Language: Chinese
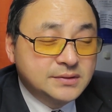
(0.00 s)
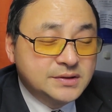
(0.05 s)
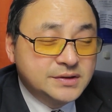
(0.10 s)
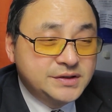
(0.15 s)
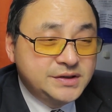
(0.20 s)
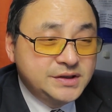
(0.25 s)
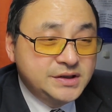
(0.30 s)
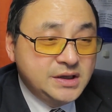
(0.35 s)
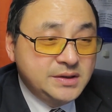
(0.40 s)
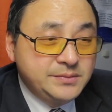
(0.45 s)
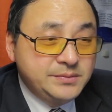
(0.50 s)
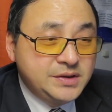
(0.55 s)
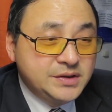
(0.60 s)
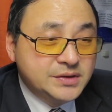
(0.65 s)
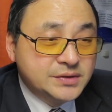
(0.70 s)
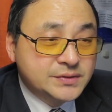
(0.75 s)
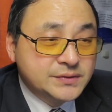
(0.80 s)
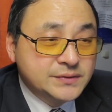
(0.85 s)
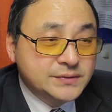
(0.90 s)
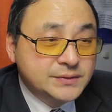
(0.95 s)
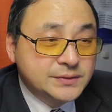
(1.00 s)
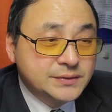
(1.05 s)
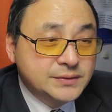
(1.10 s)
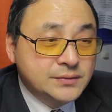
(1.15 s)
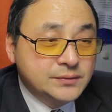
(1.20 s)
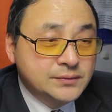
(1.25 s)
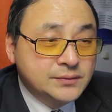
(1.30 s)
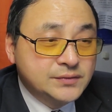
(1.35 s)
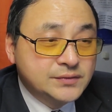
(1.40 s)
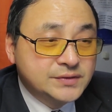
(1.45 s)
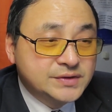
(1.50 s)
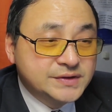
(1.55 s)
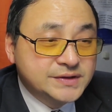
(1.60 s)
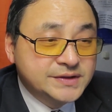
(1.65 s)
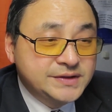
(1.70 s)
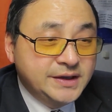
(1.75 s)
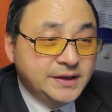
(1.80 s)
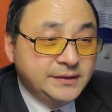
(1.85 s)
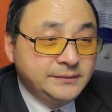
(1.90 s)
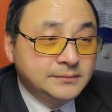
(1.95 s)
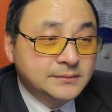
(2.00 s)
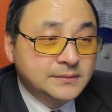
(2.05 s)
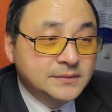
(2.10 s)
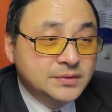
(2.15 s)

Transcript: GDP 数据公布之前，